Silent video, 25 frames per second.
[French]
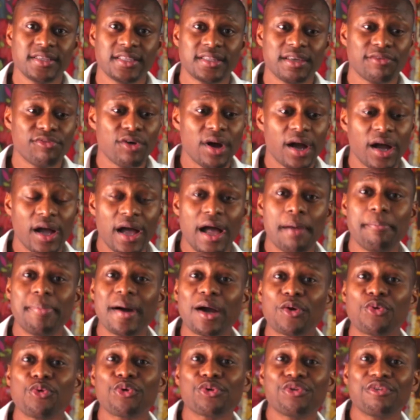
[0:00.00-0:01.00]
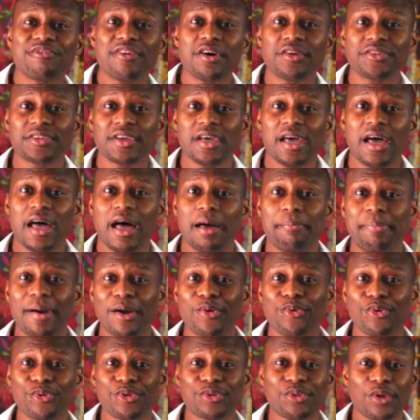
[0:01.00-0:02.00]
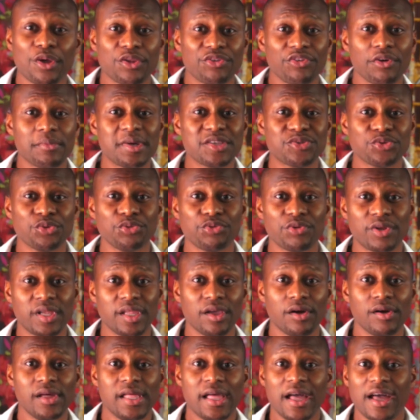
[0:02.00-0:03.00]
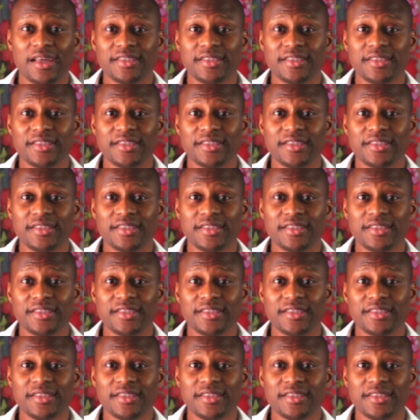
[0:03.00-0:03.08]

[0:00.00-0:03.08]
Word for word: c'est d'avoir un parcours de vente un parcours de transformation du client,